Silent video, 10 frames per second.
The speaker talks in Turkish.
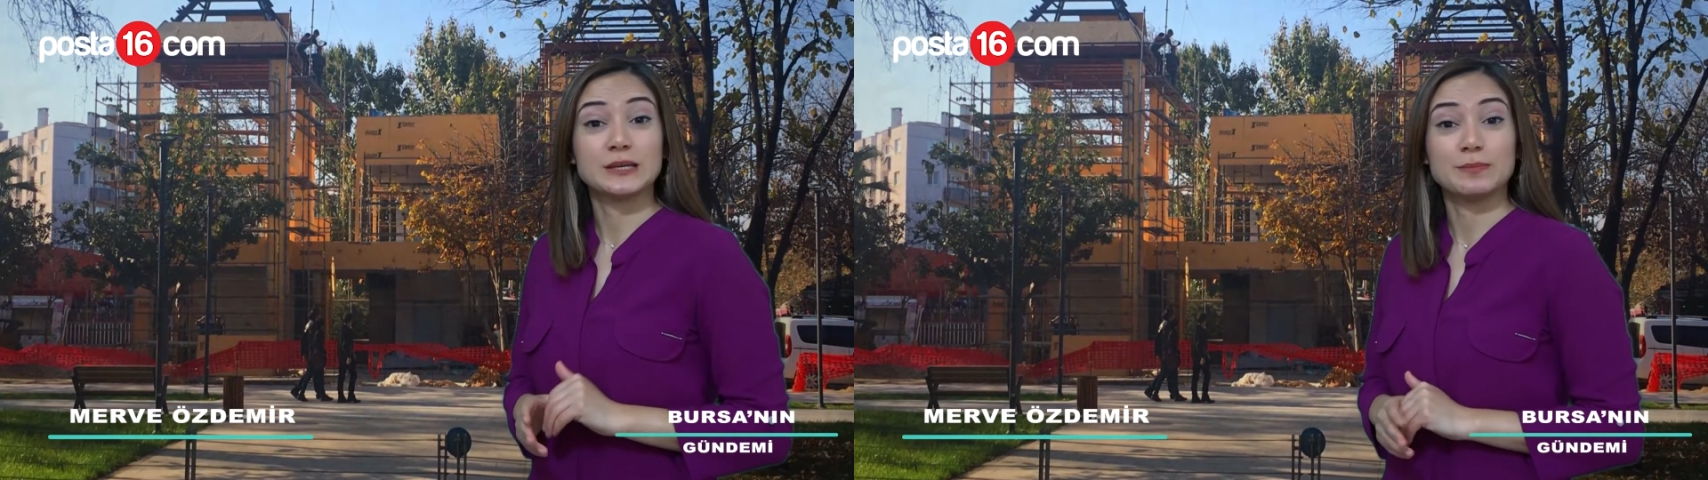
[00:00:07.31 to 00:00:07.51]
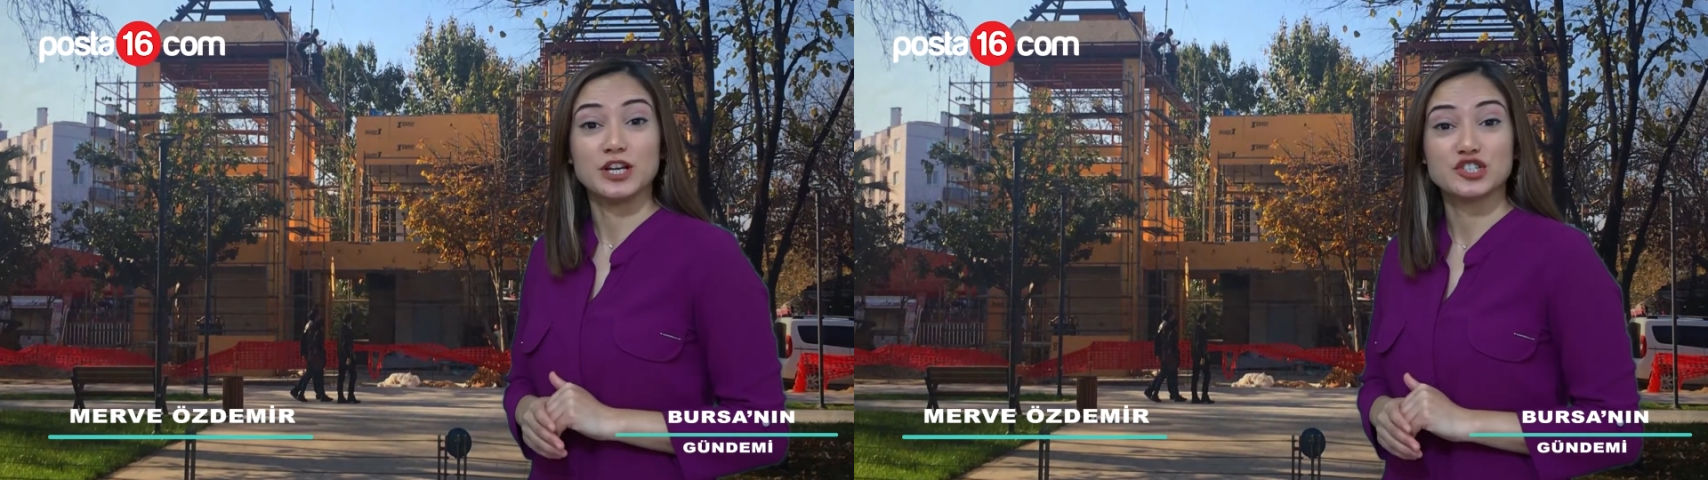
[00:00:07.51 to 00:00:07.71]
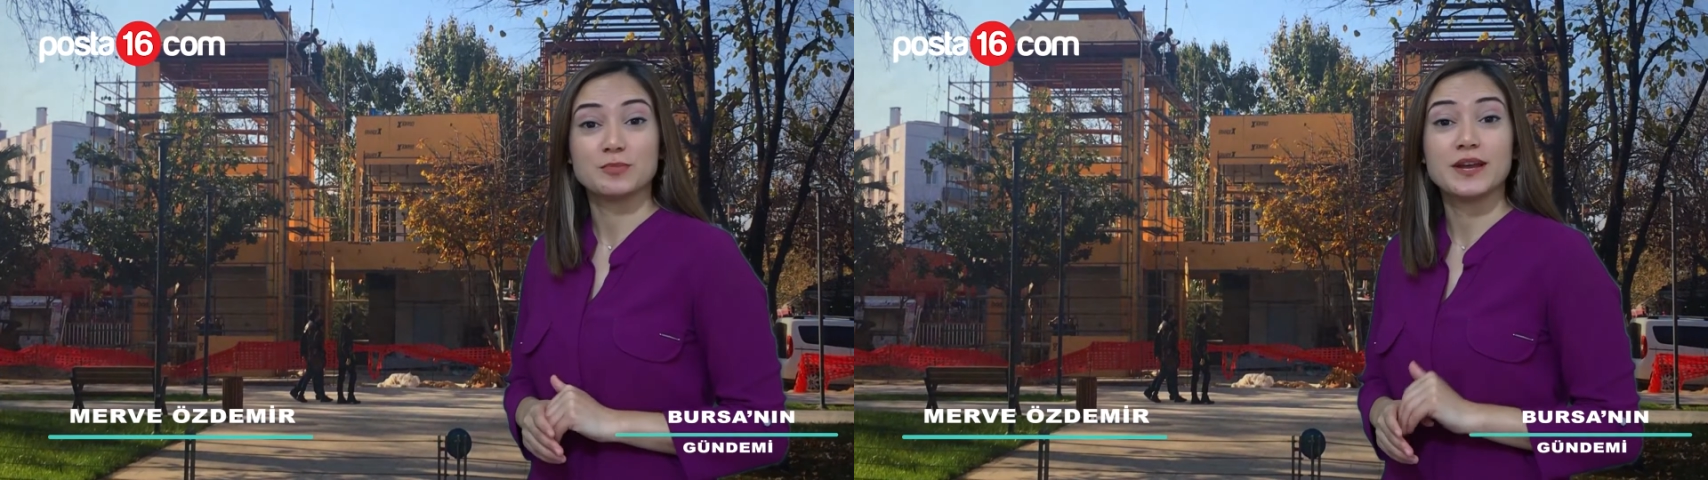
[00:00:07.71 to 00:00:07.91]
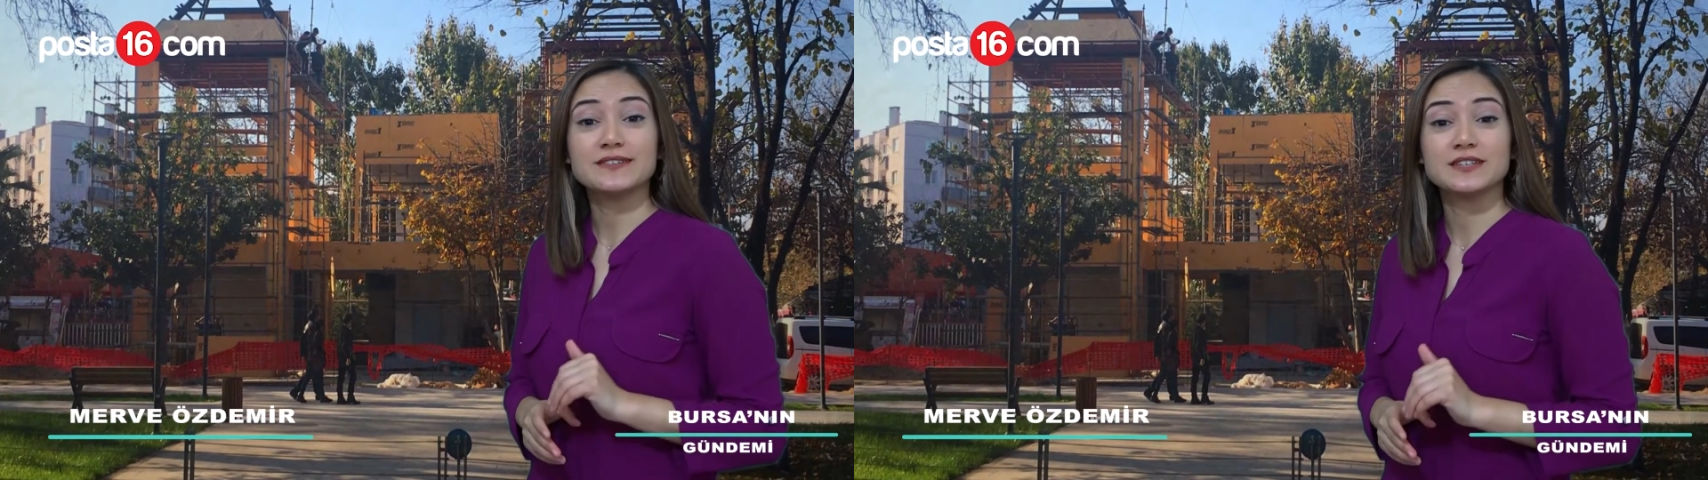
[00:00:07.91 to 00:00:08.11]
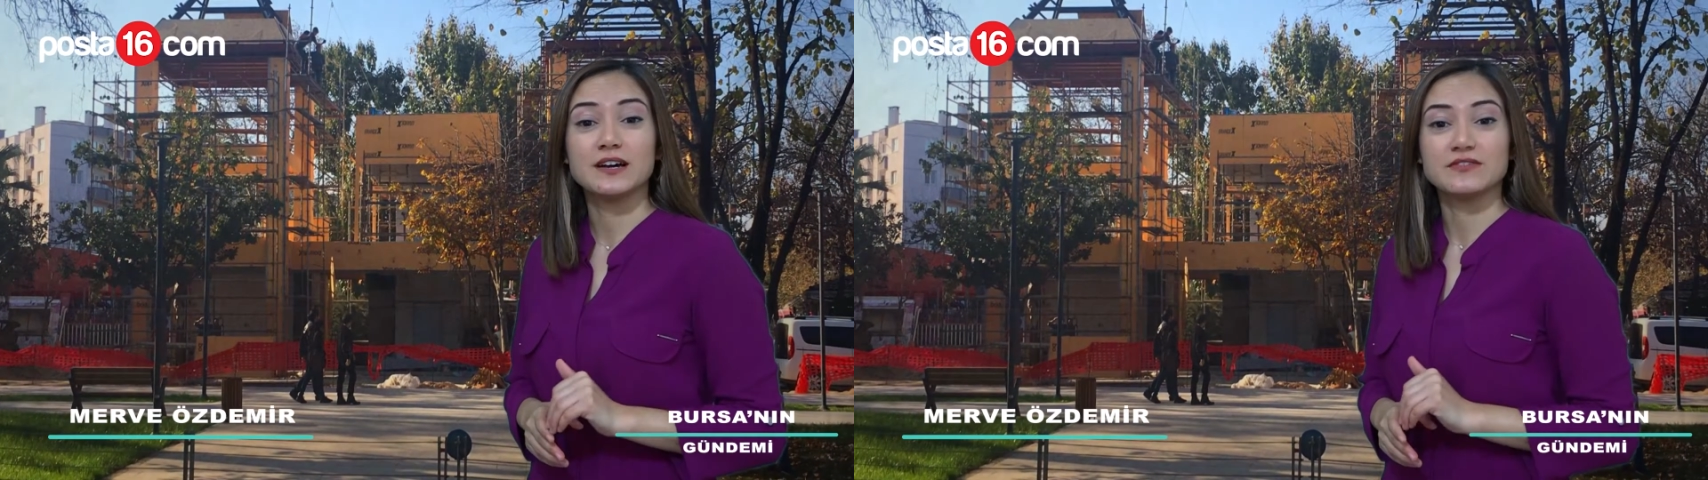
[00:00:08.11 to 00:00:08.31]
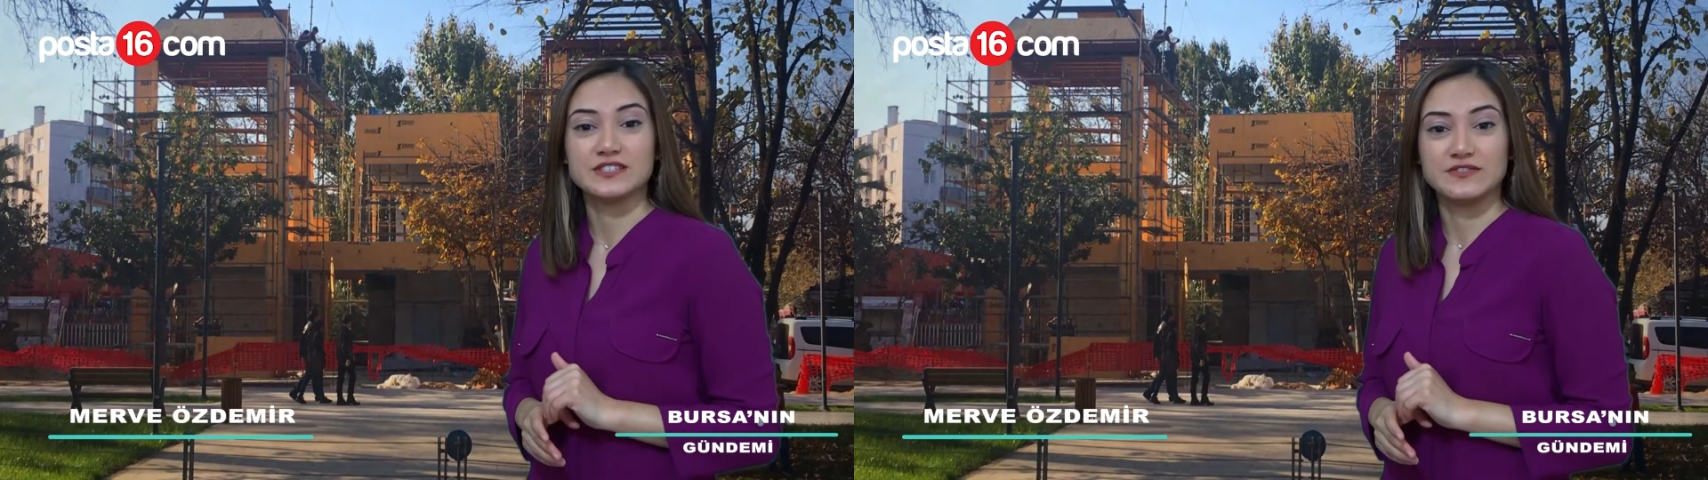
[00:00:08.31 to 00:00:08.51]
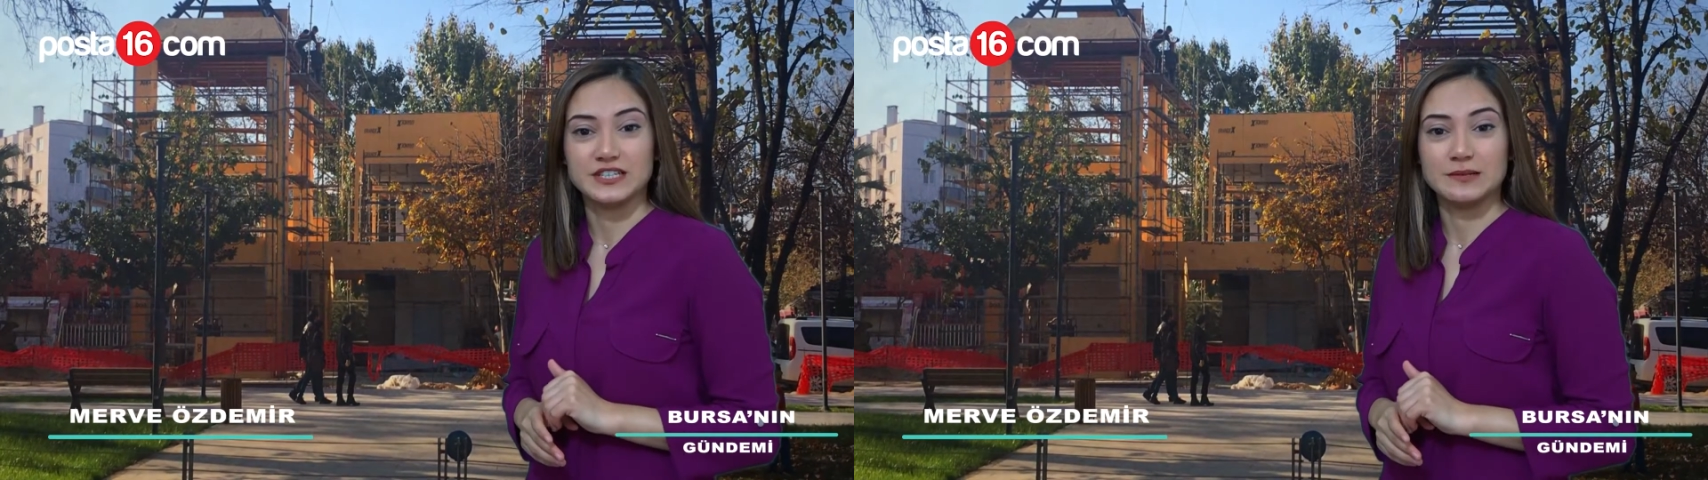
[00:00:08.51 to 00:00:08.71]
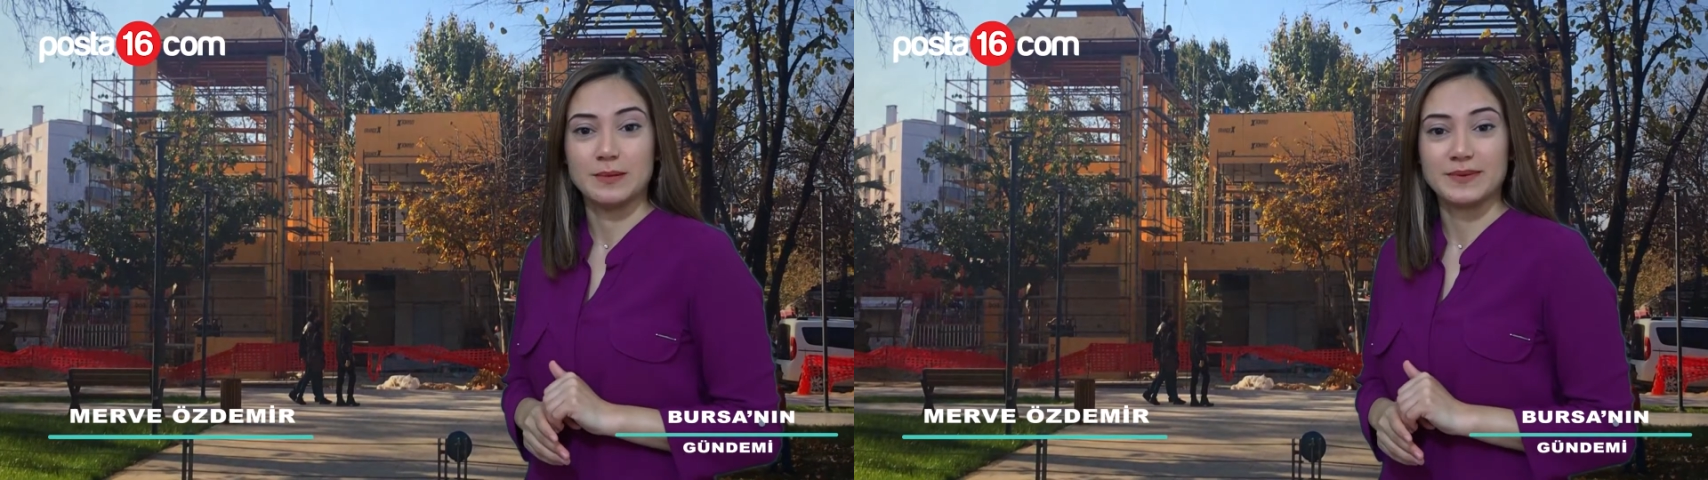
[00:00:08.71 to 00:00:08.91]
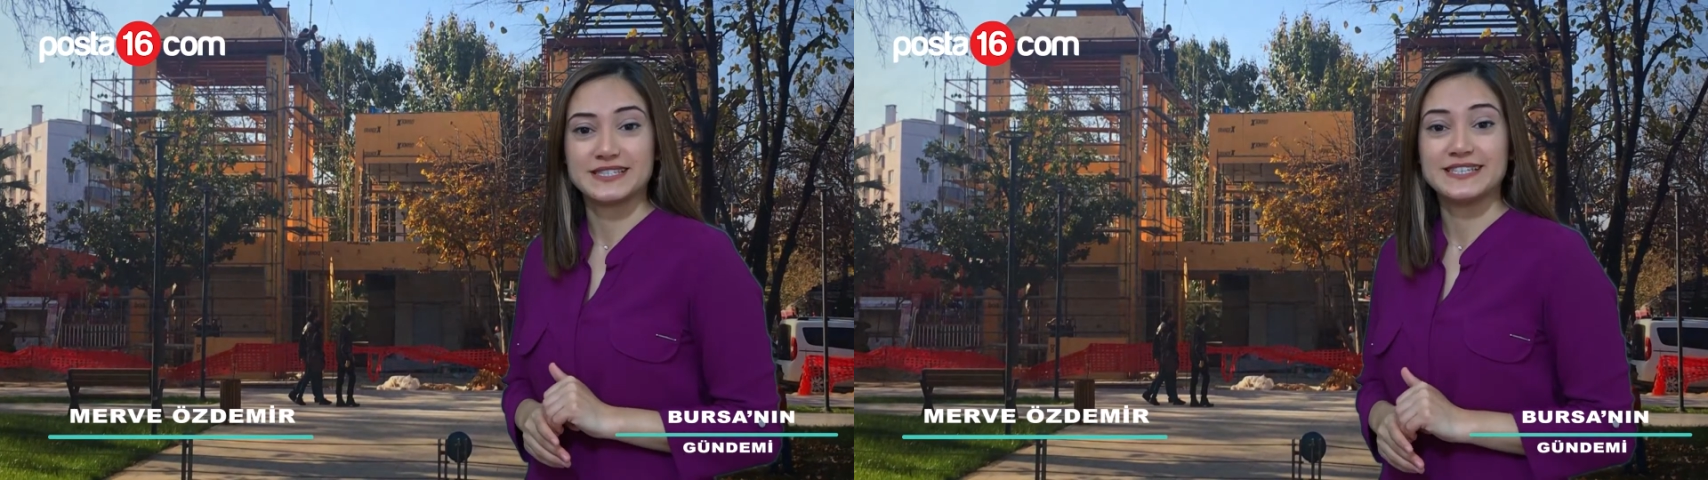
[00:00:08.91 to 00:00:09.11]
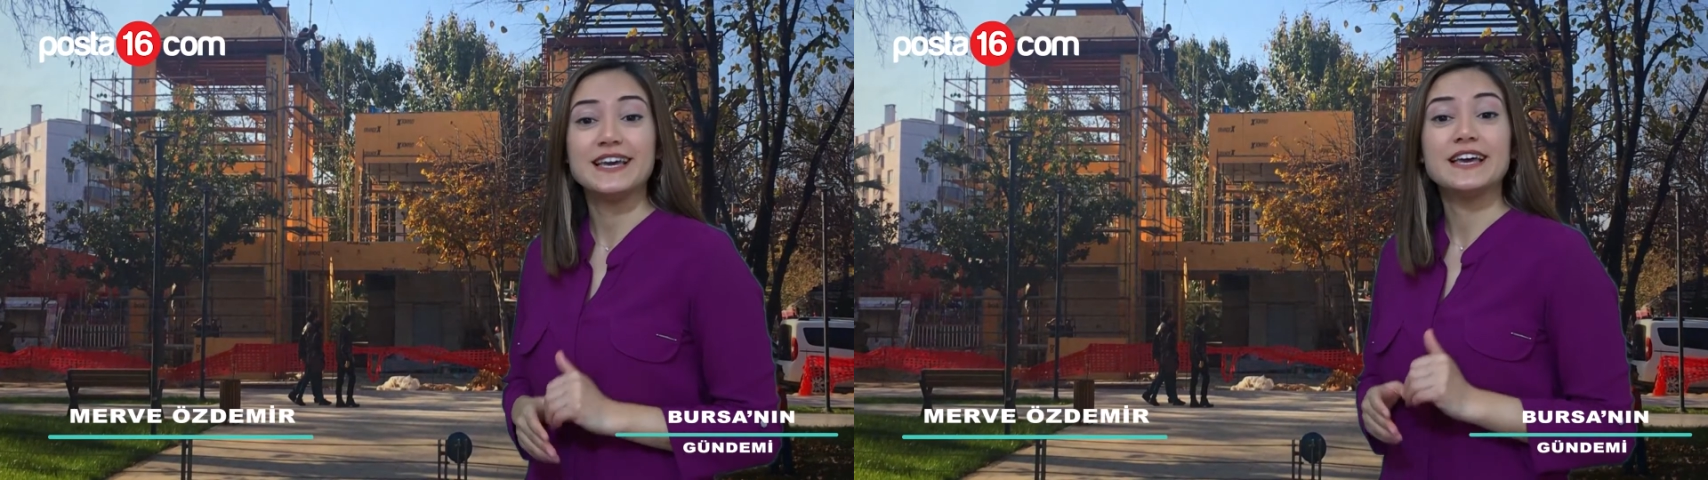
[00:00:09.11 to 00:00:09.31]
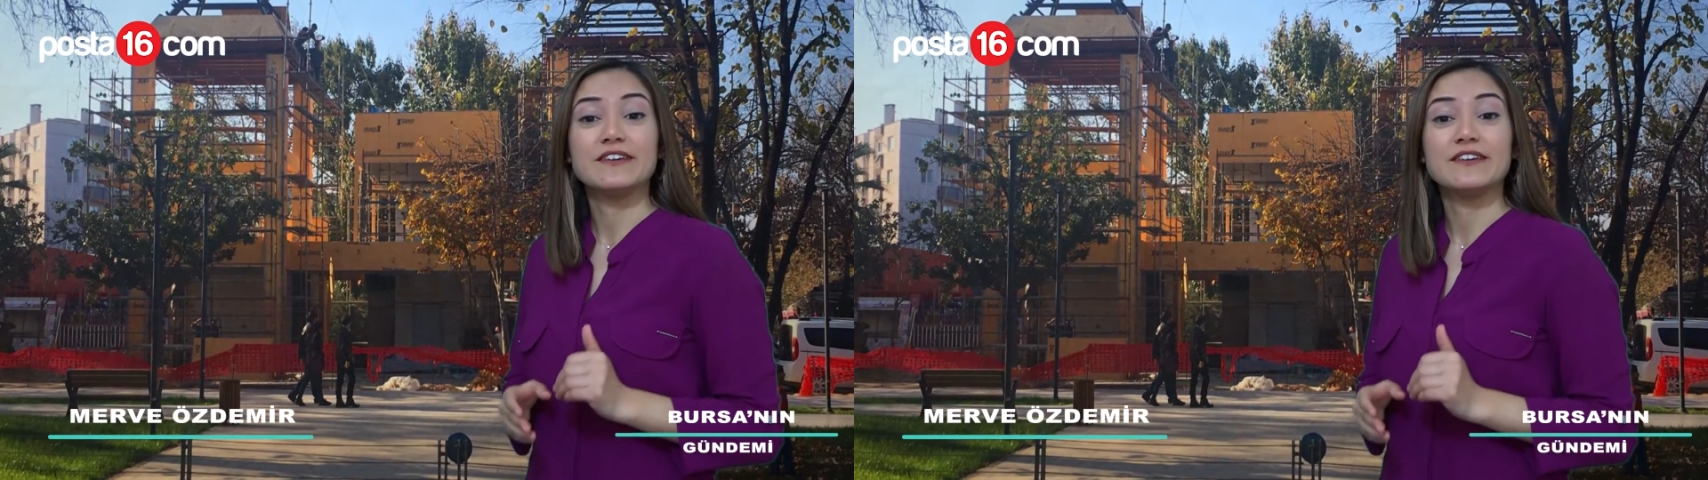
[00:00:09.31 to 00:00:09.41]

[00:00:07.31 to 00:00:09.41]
yapılaşmaya taviz verilmemesi